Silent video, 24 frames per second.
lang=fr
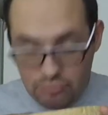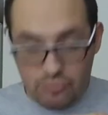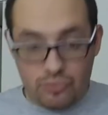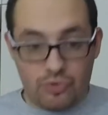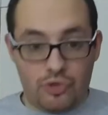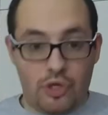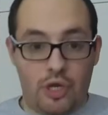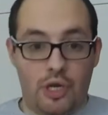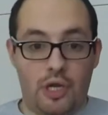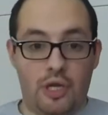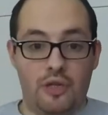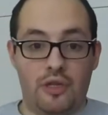
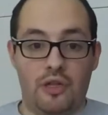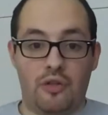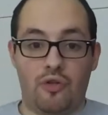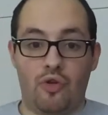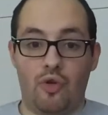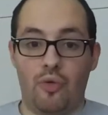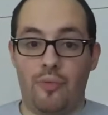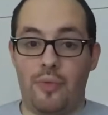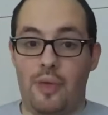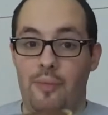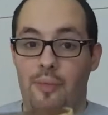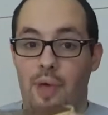ça a l'air d'être
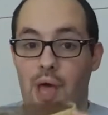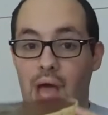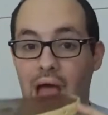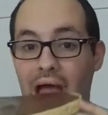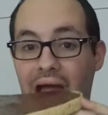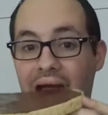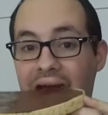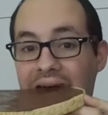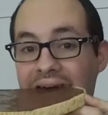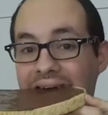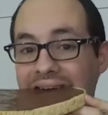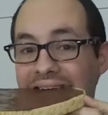le même. Hein.
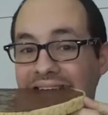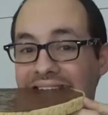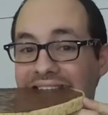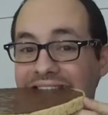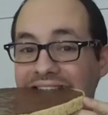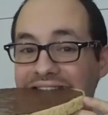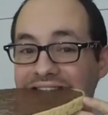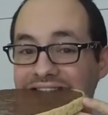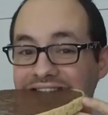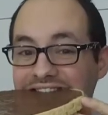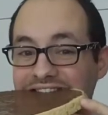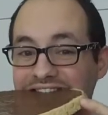
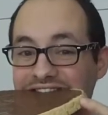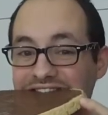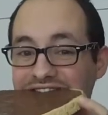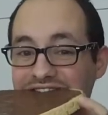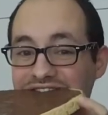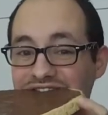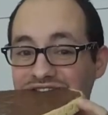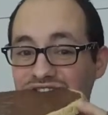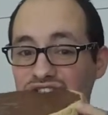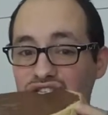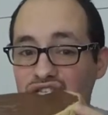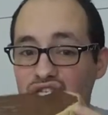
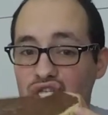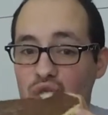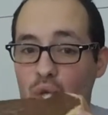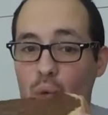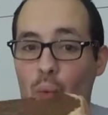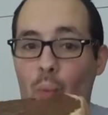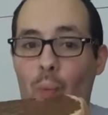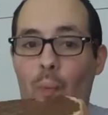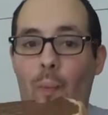Mm.